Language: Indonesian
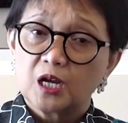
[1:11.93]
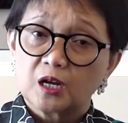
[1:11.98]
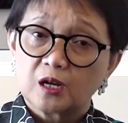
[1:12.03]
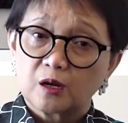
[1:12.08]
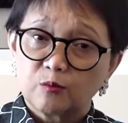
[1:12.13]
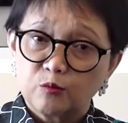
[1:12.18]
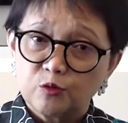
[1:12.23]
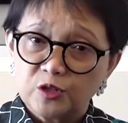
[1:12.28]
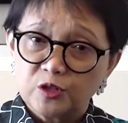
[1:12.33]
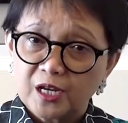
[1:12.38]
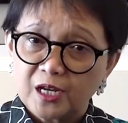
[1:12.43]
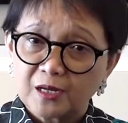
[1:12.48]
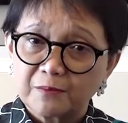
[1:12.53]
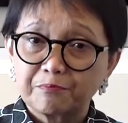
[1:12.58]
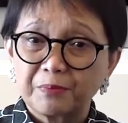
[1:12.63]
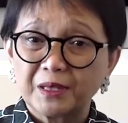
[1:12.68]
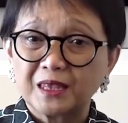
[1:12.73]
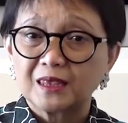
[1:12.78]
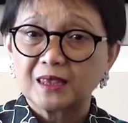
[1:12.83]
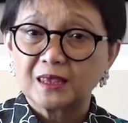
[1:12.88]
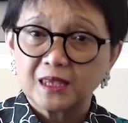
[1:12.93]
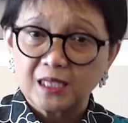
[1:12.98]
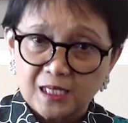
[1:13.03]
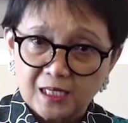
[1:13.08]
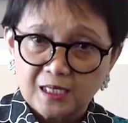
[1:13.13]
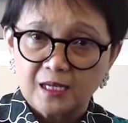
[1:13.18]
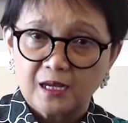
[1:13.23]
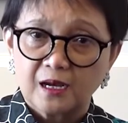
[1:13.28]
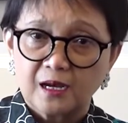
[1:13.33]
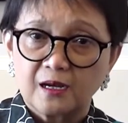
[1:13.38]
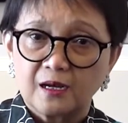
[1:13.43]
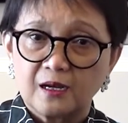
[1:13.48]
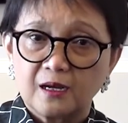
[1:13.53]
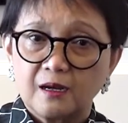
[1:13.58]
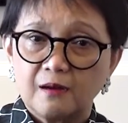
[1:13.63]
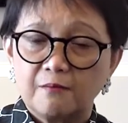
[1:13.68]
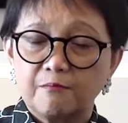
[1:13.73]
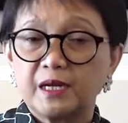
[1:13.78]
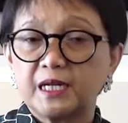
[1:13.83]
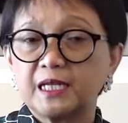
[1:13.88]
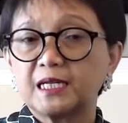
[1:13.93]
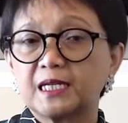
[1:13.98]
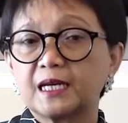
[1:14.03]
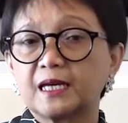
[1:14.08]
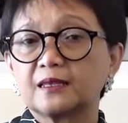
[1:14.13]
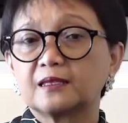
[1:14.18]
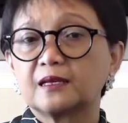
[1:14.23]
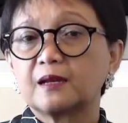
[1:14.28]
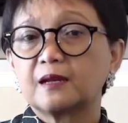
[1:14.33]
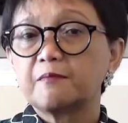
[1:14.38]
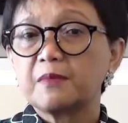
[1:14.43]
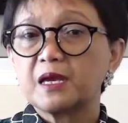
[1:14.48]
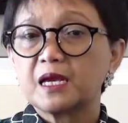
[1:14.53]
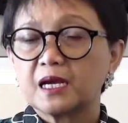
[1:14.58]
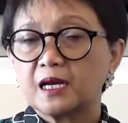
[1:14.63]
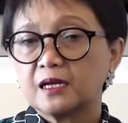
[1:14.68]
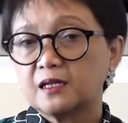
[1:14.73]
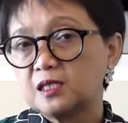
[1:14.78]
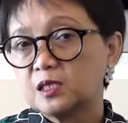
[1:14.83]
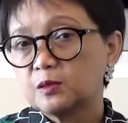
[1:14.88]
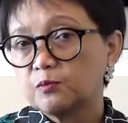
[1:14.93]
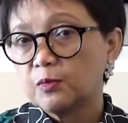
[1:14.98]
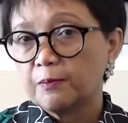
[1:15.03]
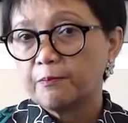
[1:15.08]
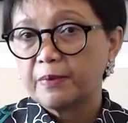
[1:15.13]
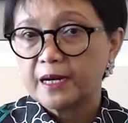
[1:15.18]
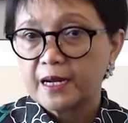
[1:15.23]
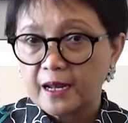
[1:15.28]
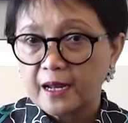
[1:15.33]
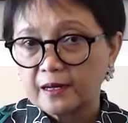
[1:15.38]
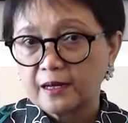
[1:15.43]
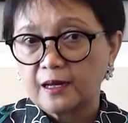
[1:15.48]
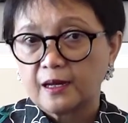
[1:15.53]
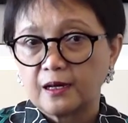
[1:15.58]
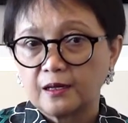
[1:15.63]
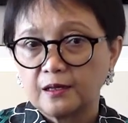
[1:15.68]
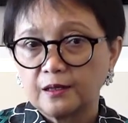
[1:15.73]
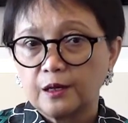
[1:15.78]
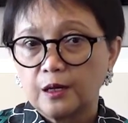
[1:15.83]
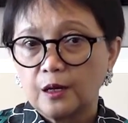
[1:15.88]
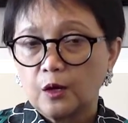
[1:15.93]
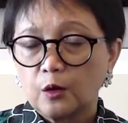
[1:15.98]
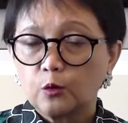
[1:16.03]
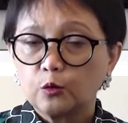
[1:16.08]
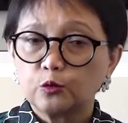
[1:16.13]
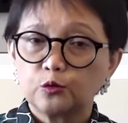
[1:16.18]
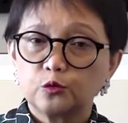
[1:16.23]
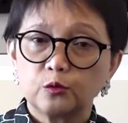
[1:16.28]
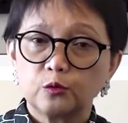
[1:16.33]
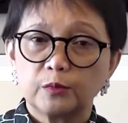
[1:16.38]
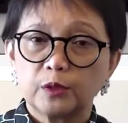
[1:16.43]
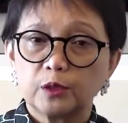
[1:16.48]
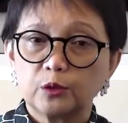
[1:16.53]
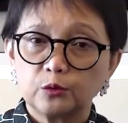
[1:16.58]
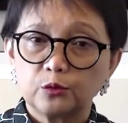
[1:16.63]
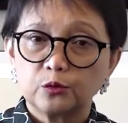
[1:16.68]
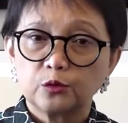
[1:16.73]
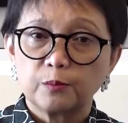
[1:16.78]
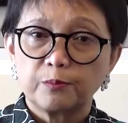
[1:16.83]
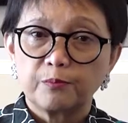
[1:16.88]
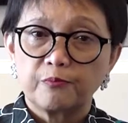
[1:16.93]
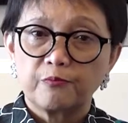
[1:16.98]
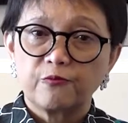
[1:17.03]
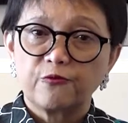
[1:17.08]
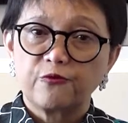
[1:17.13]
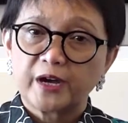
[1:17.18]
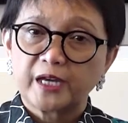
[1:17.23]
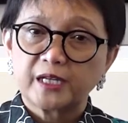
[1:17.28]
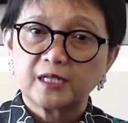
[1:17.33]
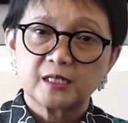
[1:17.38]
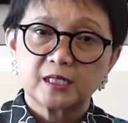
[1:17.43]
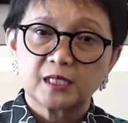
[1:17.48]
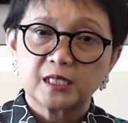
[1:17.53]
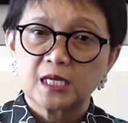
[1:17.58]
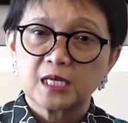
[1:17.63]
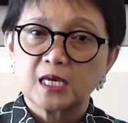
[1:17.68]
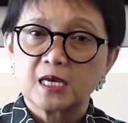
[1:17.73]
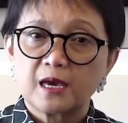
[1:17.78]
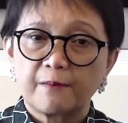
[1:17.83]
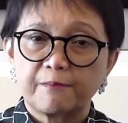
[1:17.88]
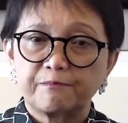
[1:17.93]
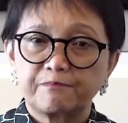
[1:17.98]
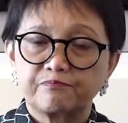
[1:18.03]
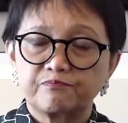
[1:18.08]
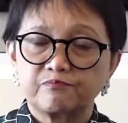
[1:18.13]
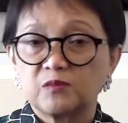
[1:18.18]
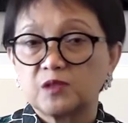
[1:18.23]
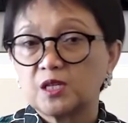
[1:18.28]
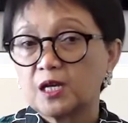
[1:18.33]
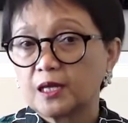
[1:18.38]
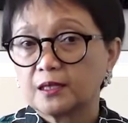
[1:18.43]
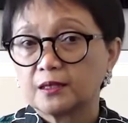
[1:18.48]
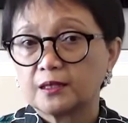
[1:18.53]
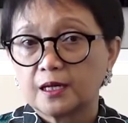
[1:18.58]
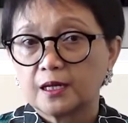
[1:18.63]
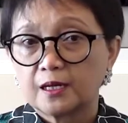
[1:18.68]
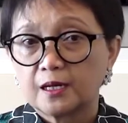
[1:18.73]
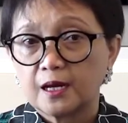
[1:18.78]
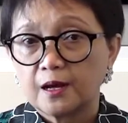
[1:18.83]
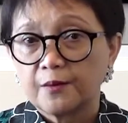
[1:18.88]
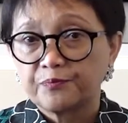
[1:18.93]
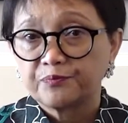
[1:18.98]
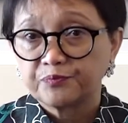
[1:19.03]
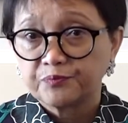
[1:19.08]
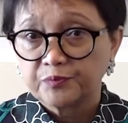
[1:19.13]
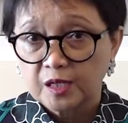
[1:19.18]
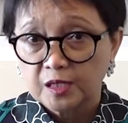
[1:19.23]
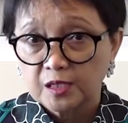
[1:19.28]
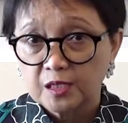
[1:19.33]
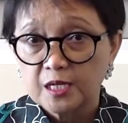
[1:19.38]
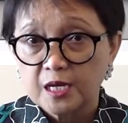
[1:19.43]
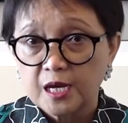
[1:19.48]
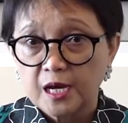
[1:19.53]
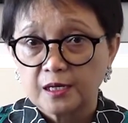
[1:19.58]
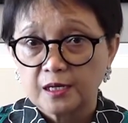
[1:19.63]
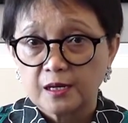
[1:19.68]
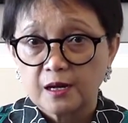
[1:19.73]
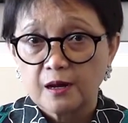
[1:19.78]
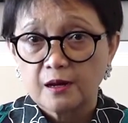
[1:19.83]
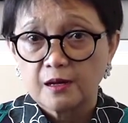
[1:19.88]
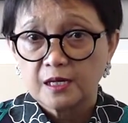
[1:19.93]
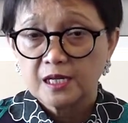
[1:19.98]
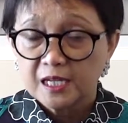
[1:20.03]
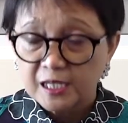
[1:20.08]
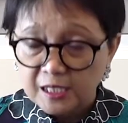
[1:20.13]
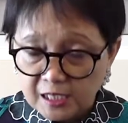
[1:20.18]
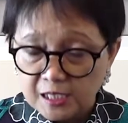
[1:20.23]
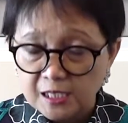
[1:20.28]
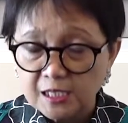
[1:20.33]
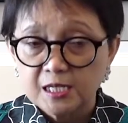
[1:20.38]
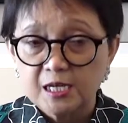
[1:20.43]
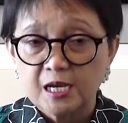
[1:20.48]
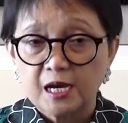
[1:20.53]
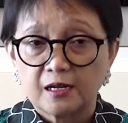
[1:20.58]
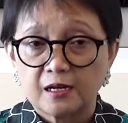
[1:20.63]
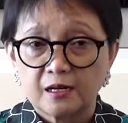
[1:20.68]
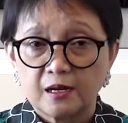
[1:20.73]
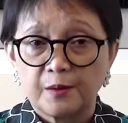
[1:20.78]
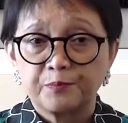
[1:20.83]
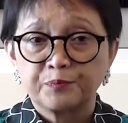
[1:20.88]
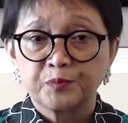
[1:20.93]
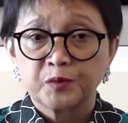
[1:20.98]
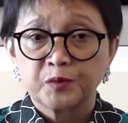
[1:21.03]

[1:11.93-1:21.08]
Kemudian pentingnya meningkatkan mekanisme pendanaan untuk menutup financing gap di antara negara eh, di negara